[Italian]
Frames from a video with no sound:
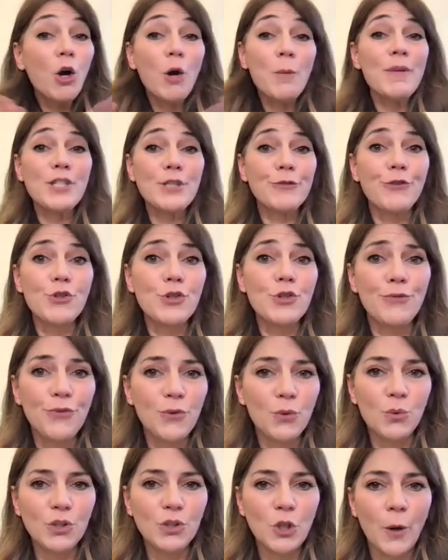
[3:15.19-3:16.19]
come se fosse
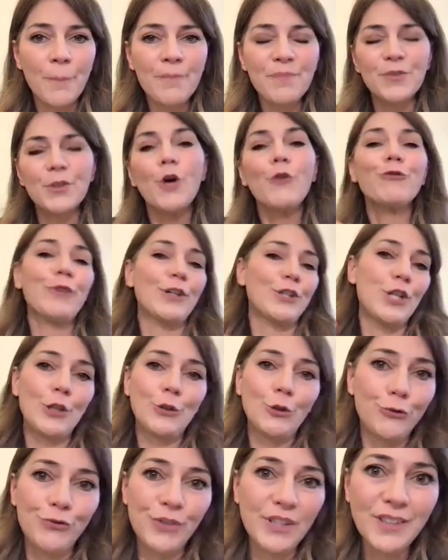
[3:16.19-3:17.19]
fluido, non
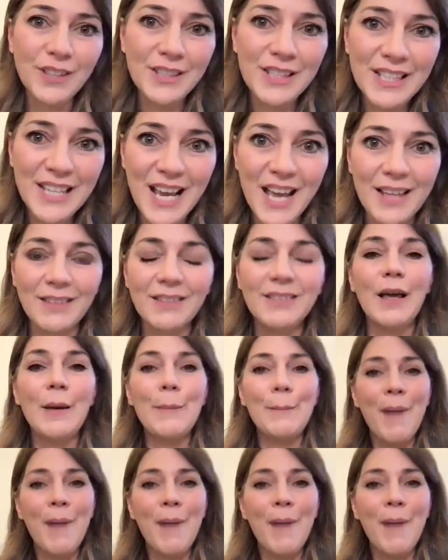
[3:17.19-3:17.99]
facendo finta di niente,